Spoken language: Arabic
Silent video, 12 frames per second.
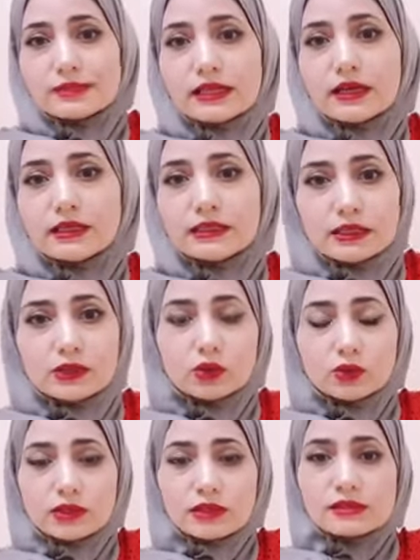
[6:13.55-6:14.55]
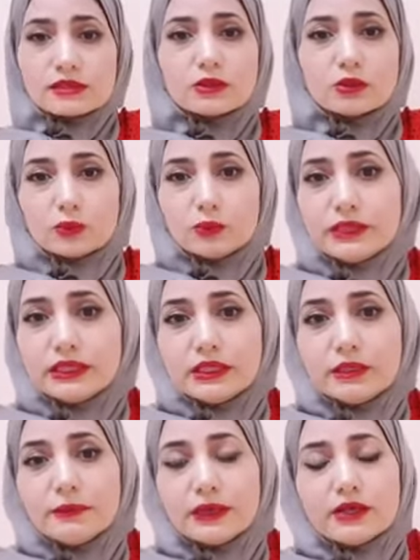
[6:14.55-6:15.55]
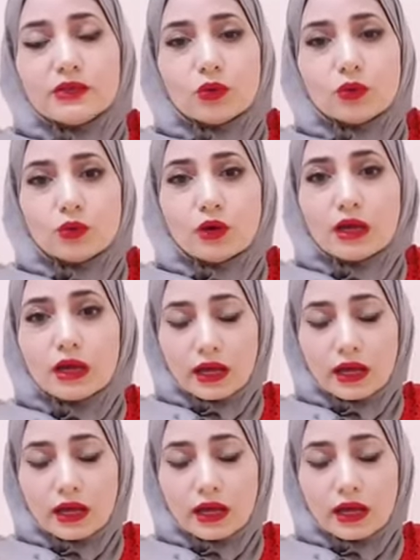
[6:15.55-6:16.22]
سايت لانه ناس تطلب مني بانه